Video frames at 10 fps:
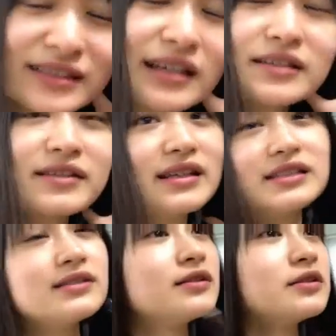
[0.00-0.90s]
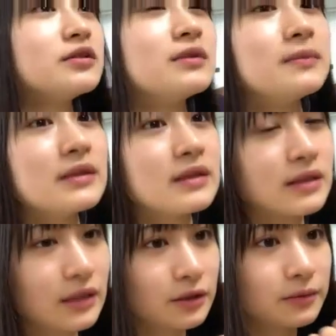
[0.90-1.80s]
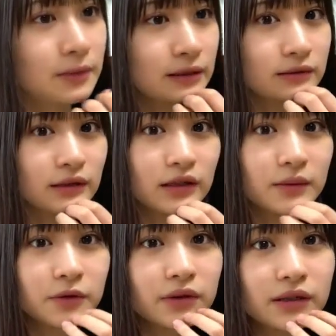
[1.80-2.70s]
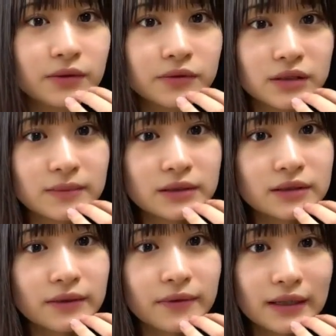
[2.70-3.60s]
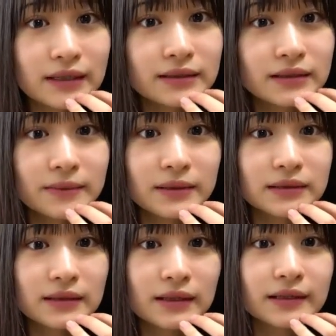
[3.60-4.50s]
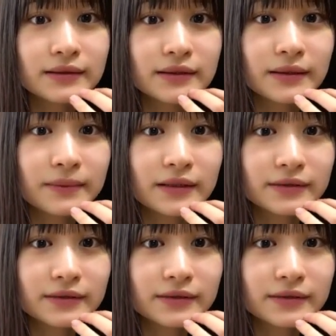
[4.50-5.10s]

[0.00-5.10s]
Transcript: とね椅子はそのまんまなんだけどバッグだけ持って移動してましたおはようございますおはようございます